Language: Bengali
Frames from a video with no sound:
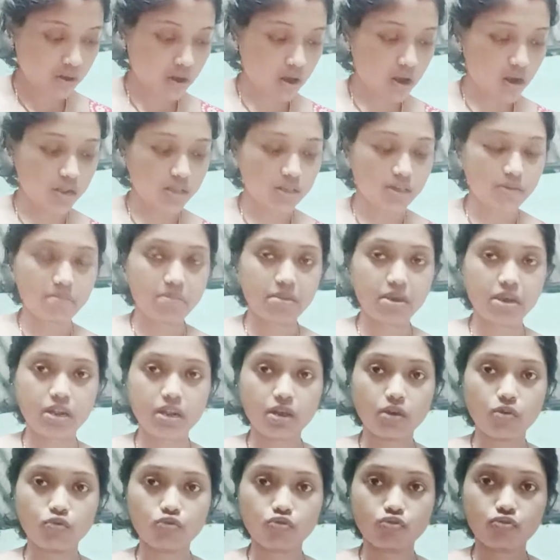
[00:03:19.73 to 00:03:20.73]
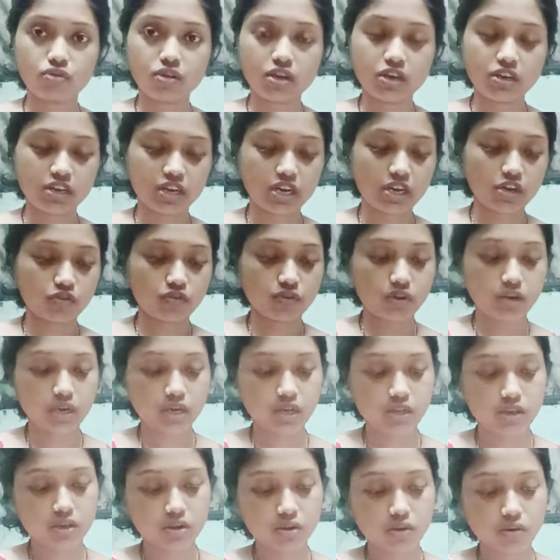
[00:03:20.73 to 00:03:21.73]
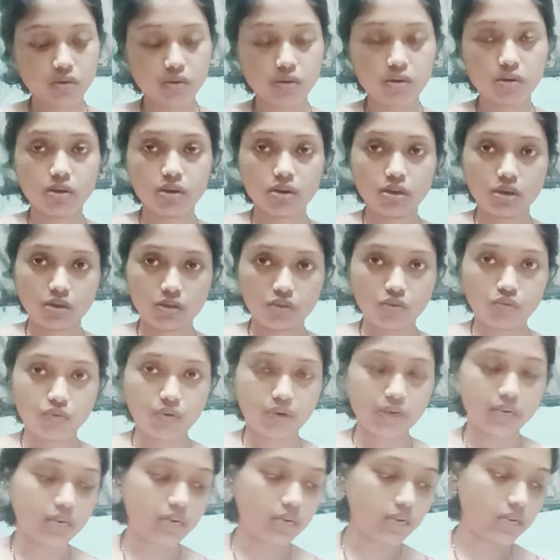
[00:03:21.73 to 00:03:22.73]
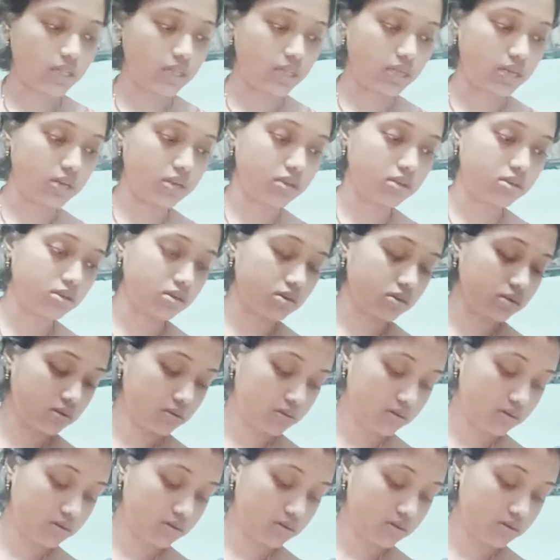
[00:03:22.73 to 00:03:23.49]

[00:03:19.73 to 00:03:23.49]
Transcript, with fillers: আর এই যে মেয়ের এই ওষুধটা শেষ হয়ে গেছিলো তো এটা এনে দিয়েছে